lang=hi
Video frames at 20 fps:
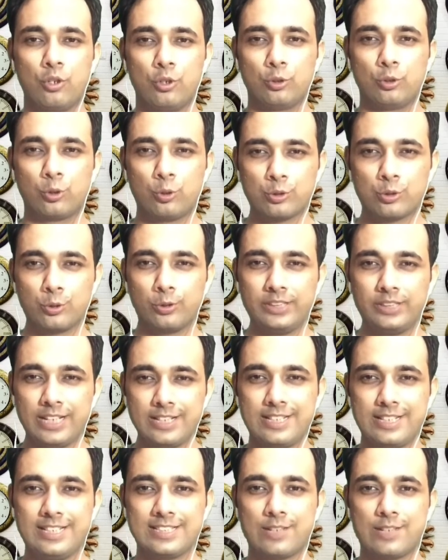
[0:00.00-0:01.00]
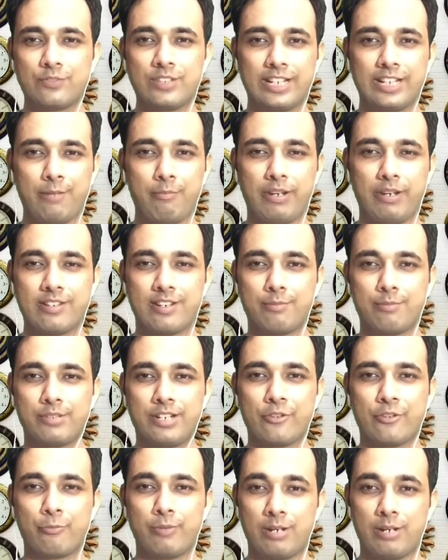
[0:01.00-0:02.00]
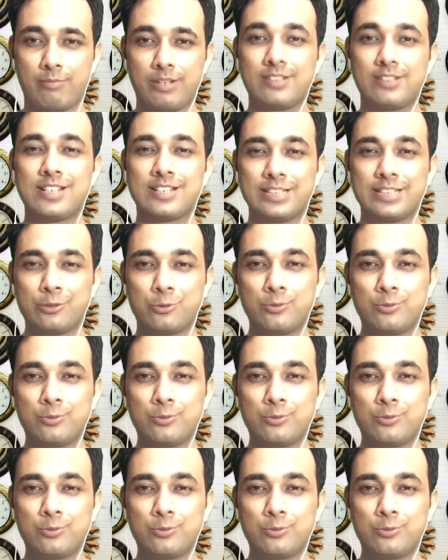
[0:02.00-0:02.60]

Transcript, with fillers: तो दोस्तों ये थी इस हफ्ते की मेजर अपडेट्स मेरा मन था कि